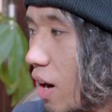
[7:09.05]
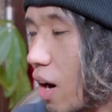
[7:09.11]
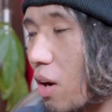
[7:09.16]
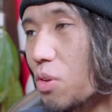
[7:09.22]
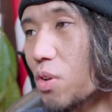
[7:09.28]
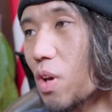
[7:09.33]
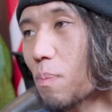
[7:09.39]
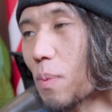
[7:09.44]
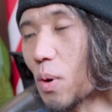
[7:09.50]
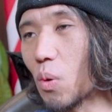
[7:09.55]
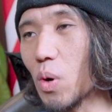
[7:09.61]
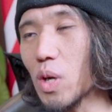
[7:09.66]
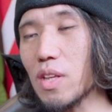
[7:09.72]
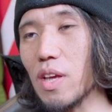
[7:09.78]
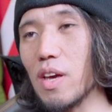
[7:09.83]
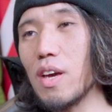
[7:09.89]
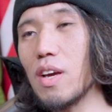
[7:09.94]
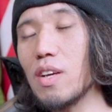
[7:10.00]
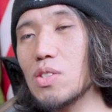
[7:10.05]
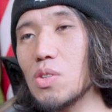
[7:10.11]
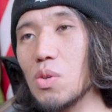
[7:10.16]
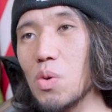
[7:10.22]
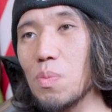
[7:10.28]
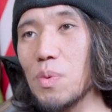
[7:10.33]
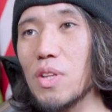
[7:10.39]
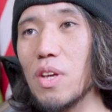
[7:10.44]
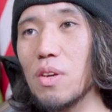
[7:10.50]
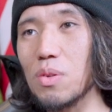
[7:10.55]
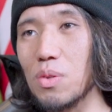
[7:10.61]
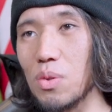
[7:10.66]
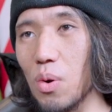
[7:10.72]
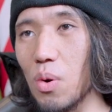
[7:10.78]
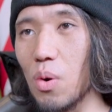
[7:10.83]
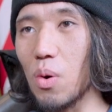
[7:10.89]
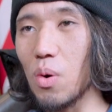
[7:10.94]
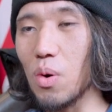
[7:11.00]
あとやっぱこうやって映像を見てる
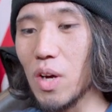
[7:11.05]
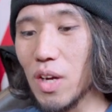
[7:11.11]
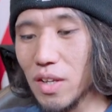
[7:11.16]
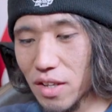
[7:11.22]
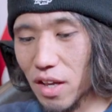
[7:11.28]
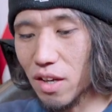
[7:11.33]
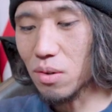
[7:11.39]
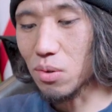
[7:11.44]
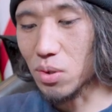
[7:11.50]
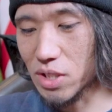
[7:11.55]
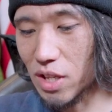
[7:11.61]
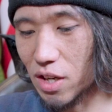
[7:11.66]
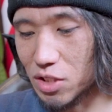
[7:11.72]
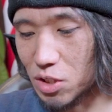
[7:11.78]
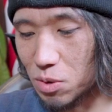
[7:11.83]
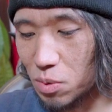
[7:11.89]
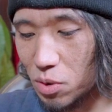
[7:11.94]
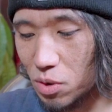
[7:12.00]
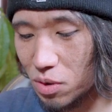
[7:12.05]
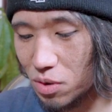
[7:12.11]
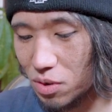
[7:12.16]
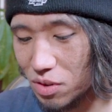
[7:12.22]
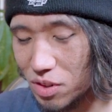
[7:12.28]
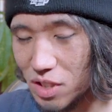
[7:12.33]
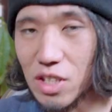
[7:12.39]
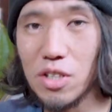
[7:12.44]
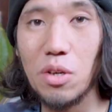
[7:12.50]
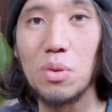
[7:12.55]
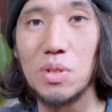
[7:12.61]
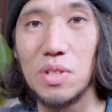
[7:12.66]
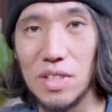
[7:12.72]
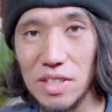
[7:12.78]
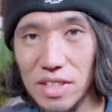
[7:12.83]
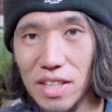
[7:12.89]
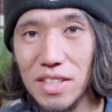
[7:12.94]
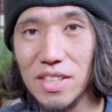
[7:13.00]
と、結構さ、自分、今日
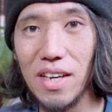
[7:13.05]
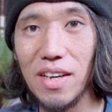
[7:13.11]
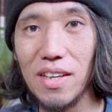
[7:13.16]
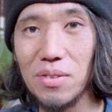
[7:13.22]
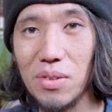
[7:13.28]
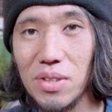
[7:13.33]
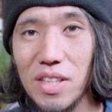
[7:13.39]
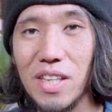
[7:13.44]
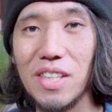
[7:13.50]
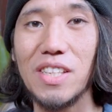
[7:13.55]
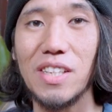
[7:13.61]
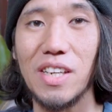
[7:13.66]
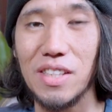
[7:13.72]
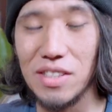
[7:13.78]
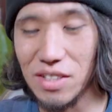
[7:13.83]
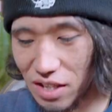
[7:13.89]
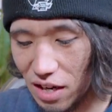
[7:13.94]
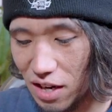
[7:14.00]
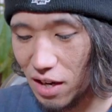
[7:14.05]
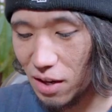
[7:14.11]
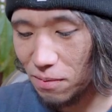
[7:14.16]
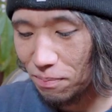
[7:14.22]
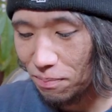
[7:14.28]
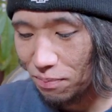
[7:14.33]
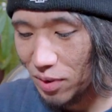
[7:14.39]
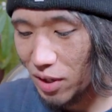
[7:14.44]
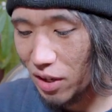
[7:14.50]
自転車乗ってたじゃないですか。